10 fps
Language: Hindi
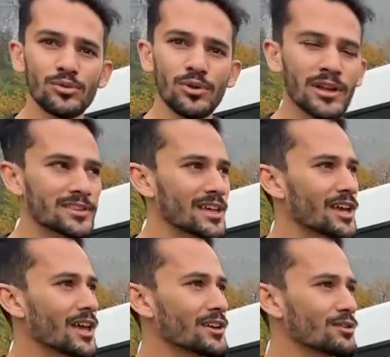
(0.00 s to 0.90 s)
उनको लगता
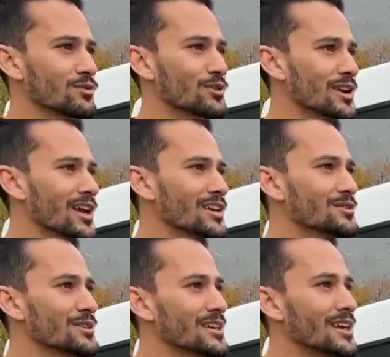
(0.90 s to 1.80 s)
है यार ये तो फुकरा है ये
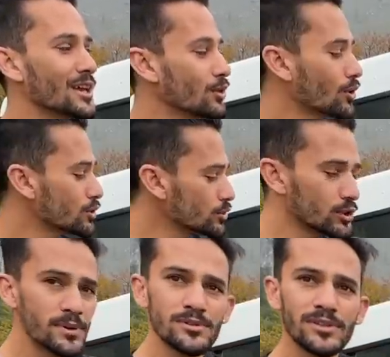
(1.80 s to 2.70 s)
तो ये है और
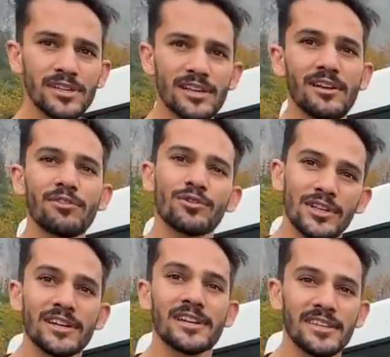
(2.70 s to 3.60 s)
यूट्यूबर्स को देख के काफी लोग
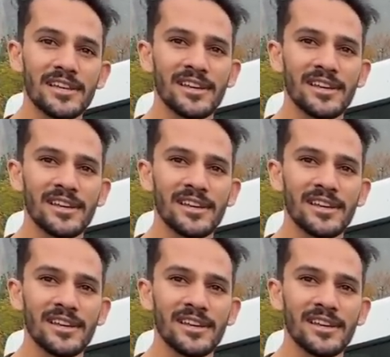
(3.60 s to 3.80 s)
तंग करते हैं